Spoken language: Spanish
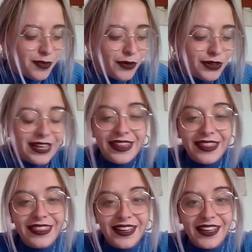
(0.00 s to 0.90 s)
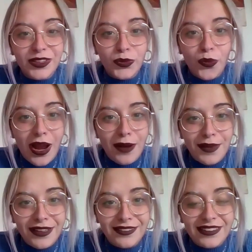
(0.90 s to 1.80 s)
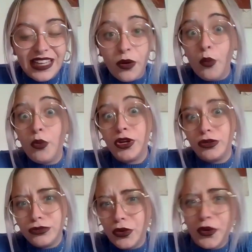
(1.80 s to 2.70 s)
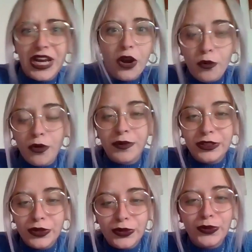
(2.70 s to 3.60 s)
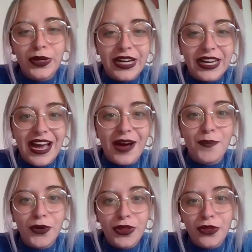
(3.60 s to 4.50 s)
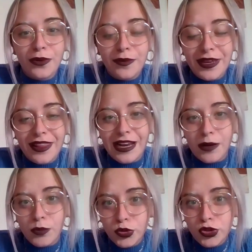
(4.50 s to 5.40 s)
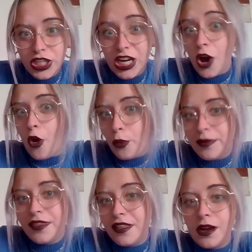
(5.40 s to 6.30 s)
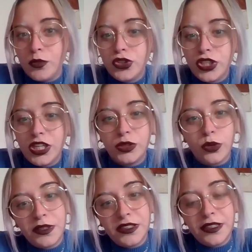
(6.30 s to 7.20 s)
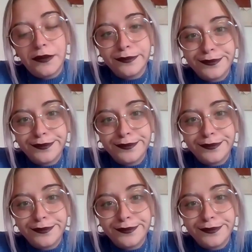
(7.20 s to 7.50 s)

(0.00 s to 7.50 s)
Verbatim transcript: ¿podrías decir que actualmente o bueno, o en algún momento de tu carrera has podido vivir de la música o vives de la música actualmente?